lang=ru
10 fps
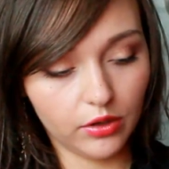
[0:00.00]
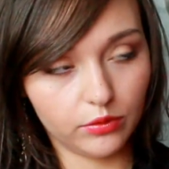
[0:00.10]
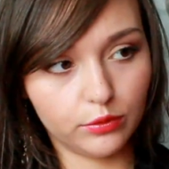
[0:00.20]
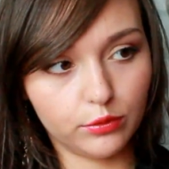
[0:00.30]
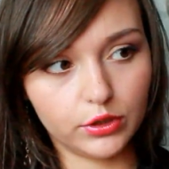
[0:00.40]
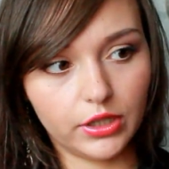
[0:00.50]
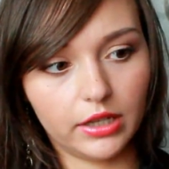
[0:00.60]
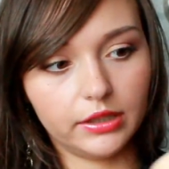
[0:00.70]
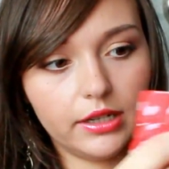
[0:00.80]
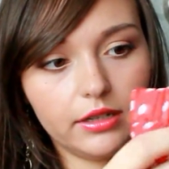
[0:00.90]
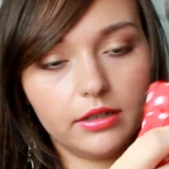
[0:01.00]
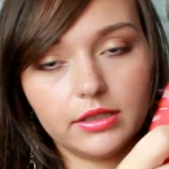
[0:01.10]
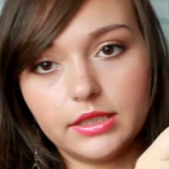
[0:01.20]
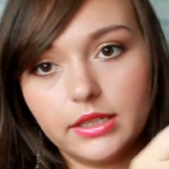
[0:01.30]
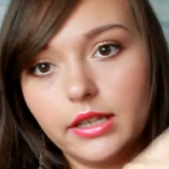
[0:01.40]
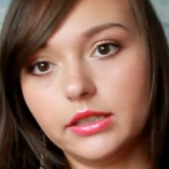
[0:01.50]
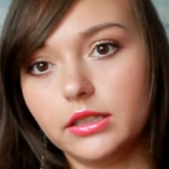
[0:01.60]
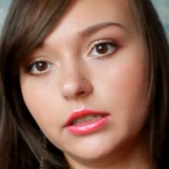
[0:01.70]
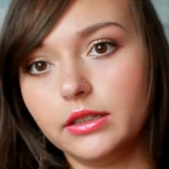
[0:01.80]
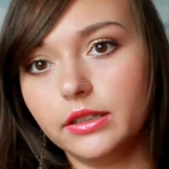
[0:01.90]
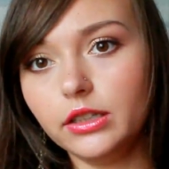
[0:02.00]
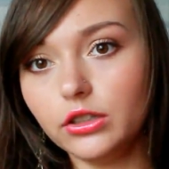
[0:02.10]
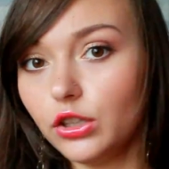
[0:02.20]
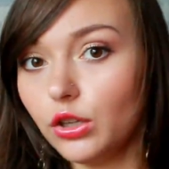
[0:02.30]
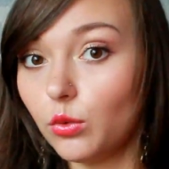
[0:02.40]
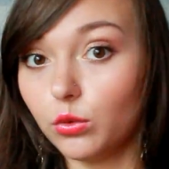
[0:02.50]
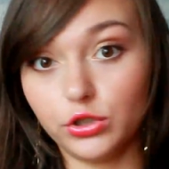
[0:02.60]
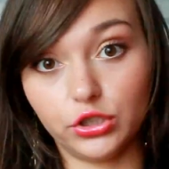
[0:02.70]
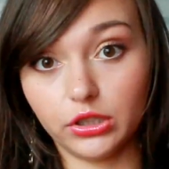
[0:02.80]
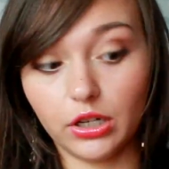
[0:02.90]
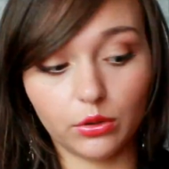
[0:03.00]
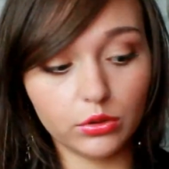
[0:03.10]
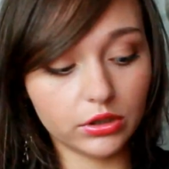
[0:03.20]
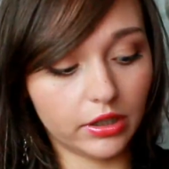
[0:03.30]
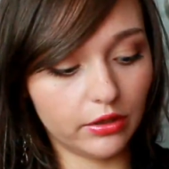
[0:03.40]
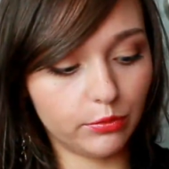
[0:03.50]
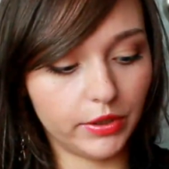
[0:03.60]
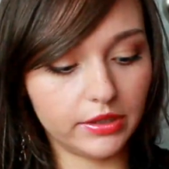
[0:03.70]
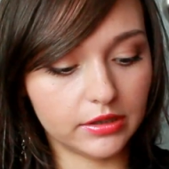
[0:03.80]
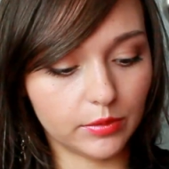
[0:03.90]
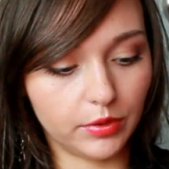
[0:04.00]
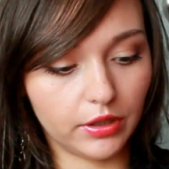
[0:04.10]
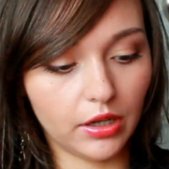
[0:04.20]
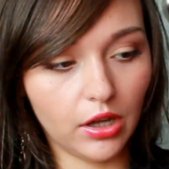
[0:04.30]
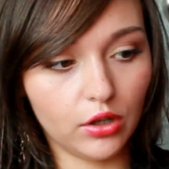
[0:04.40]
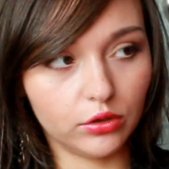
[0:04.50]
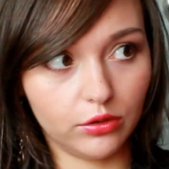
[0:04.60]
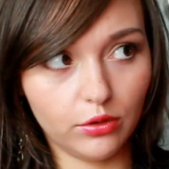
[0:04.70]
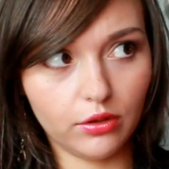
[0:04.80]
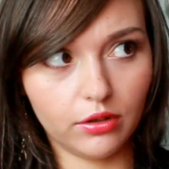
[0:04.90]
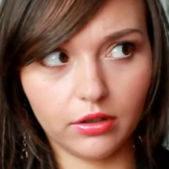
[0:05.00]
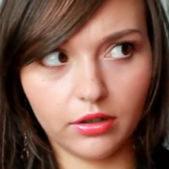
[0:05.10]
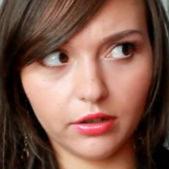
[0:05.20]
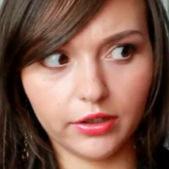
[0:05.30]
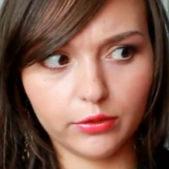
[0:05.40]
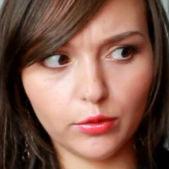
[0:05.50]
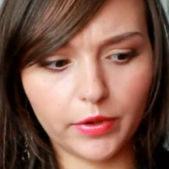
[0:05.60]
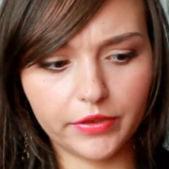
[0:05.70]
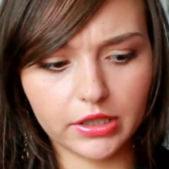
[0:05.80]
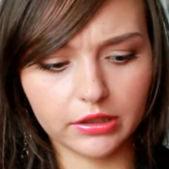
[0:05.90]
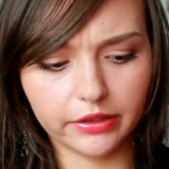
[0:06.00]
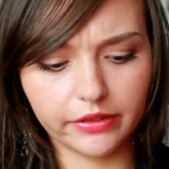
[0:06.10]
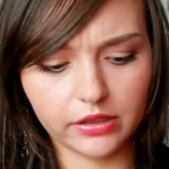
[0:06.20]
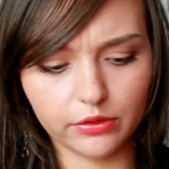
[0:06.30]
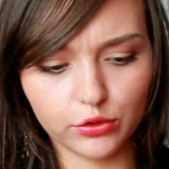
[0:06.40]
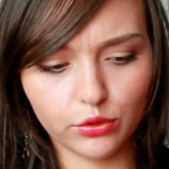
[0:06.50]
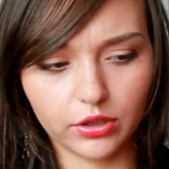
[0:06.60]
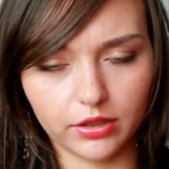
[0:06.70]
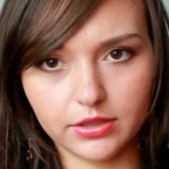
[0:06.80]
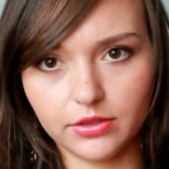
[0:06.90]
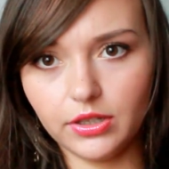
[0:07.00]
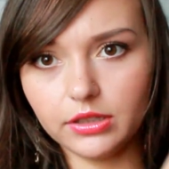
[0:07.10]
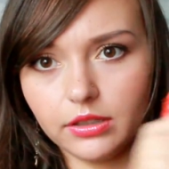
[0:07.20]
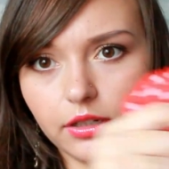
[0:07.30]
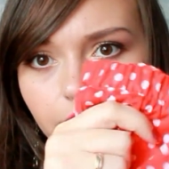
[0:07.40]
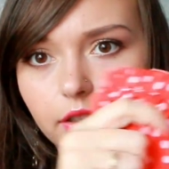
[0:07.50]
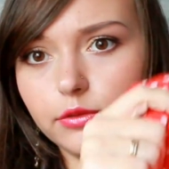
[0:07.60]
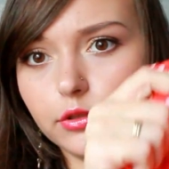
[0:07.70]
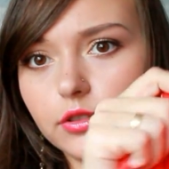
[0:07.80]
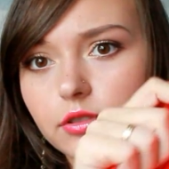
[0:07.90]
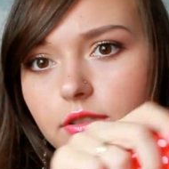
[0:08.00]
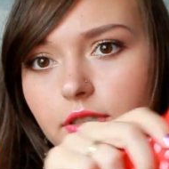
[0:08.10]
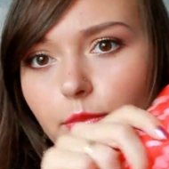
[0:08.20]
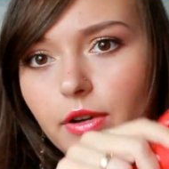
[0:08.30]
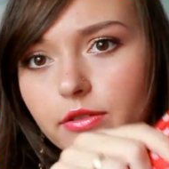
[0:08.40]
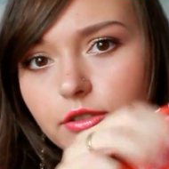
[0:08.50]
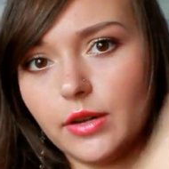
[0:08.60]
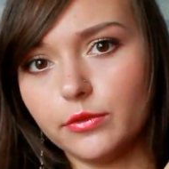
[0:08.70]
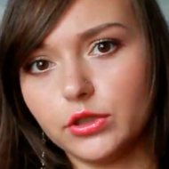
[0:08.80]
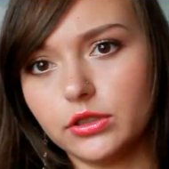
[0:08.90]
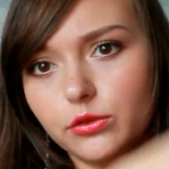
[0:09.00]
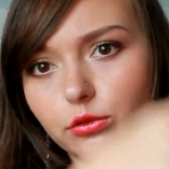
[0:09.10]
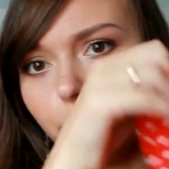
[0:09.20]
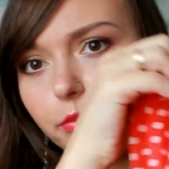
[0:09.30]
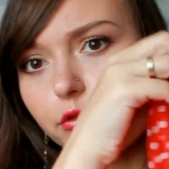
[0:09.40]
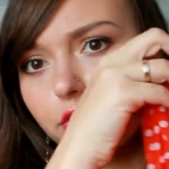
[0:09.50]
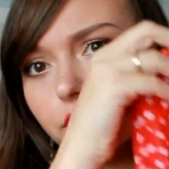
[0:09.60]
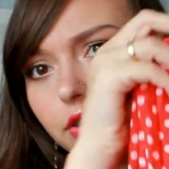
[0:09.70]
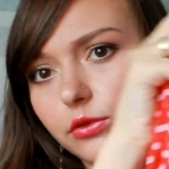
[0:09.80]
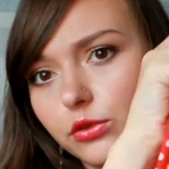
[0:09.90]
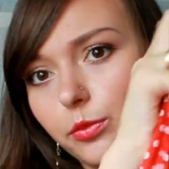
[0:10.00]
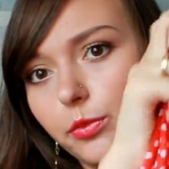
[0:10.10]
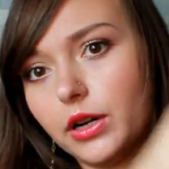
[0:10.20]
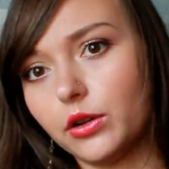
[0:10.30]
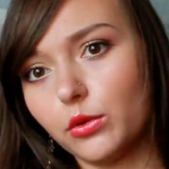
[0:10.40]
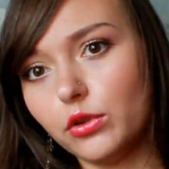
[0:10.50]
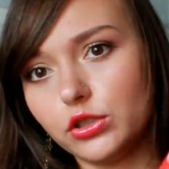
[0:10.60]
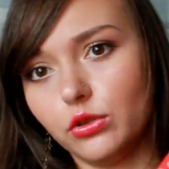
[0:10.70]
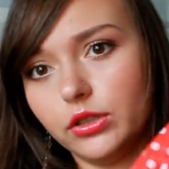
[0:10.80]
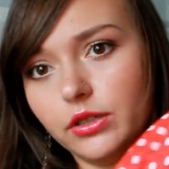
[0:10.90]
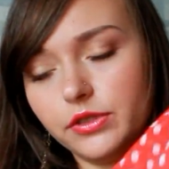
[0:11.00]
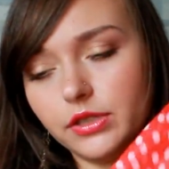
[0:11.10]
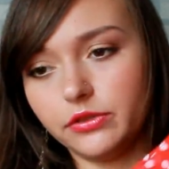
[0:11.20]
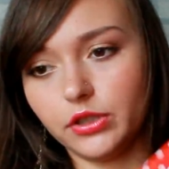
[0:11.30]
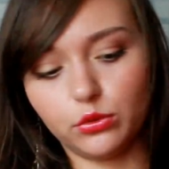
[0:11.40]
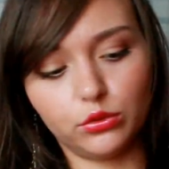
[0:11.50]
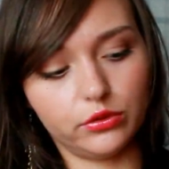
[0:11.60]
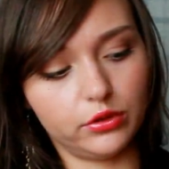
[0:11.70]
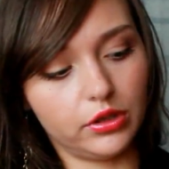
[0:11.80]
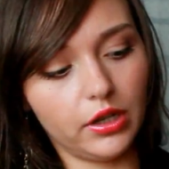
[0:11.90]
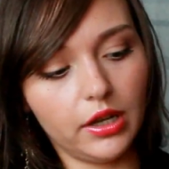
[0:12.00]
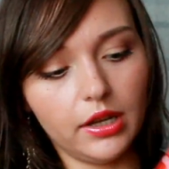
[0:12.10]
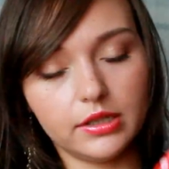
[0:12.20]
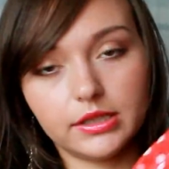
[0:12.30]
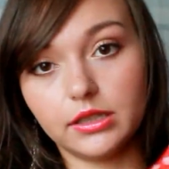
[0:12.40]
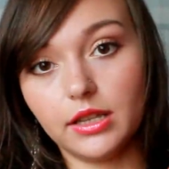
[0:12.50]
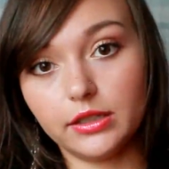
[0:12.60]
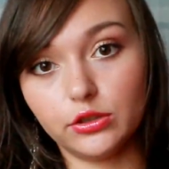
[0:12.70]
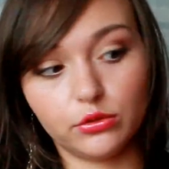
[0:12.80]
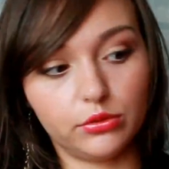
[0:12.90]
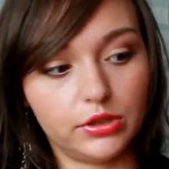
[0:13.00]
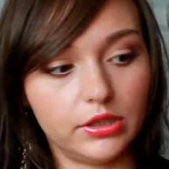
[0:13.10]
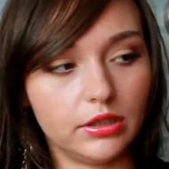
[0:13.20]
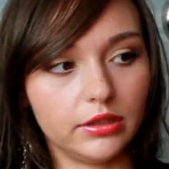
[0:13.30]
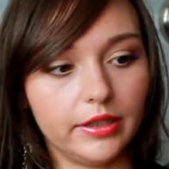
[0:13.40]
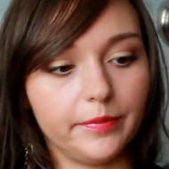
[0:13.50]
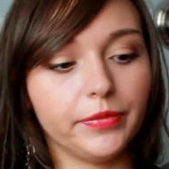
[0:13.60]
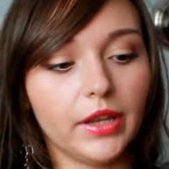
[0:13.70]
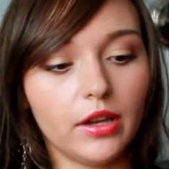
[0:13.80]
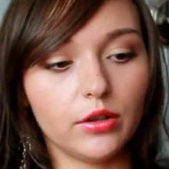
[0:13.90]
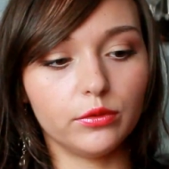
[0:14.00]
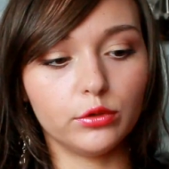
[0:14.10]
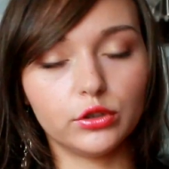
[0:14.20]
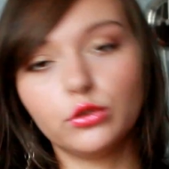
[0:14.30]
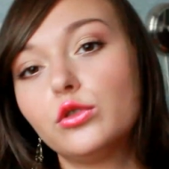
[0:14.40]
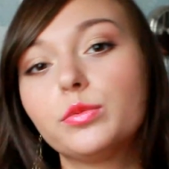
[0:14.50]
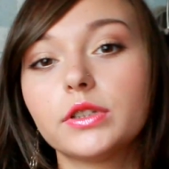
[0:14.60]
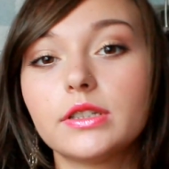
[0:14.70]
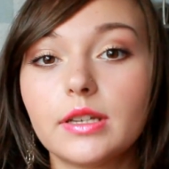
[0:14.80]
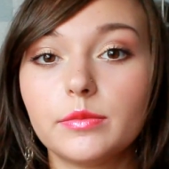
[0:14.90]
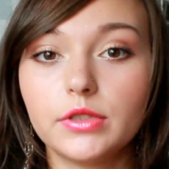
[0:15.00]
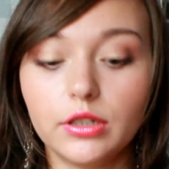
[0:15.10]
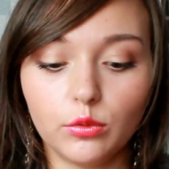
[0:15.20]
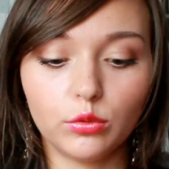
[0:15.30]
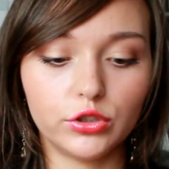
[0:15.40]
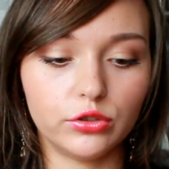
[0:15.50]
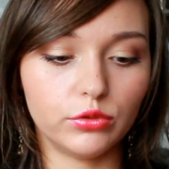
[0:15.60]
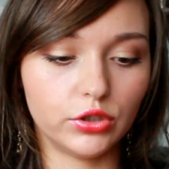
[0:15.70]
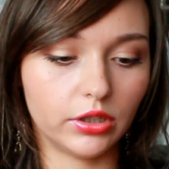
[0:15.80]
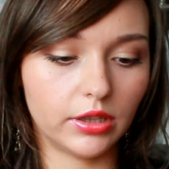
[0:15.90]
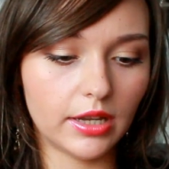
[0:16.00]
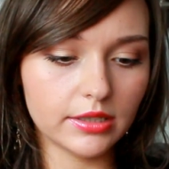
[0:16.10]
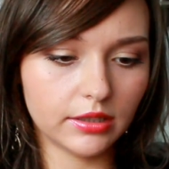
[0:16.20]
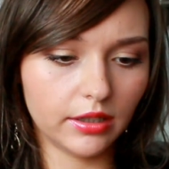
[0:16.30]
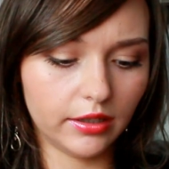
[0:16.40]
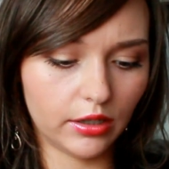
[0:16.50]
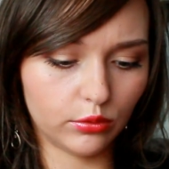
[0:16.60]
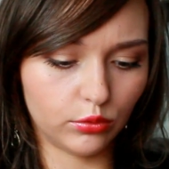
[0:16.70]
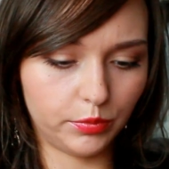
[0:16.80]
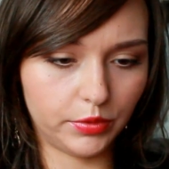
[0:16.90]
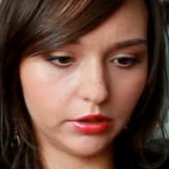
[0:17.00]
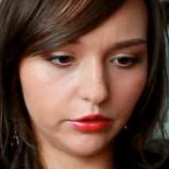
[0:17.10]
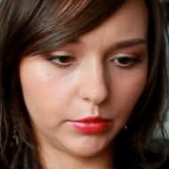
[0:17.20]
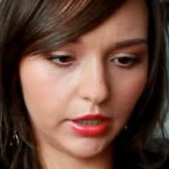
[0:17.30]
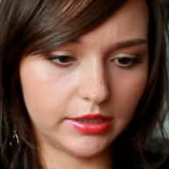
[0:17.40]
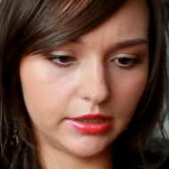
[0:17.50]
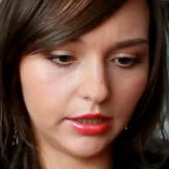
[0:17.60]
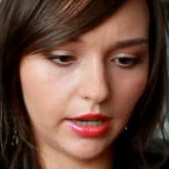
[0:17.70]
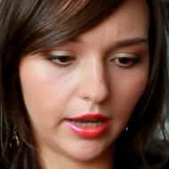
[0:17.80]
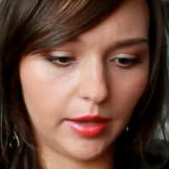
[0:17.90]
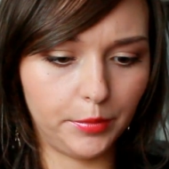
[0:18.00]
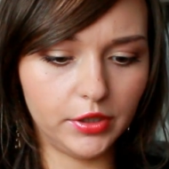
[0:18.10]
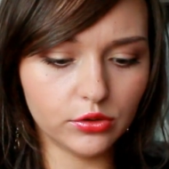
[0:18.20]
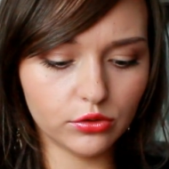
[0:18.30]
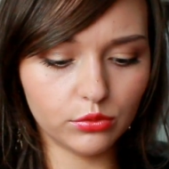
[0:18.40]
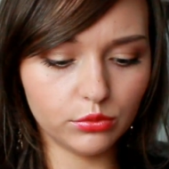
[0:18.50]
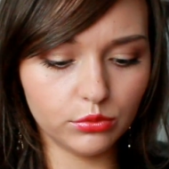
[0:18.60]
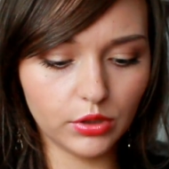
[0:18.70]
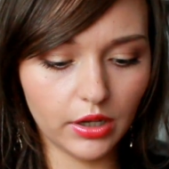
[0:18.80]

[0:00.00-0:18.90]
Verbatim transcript: Вот, она а, средней длины, не очень короткая, в принципе, но э, его повергла, наверное, в шок расцветка. И вот сама, сам вот этот вот, вот этот вот покрой, что она вся в такую вот складочку сделанная. Вот, но юбка на самом деле очень-очень классная. Я ее купила в магазине Амису.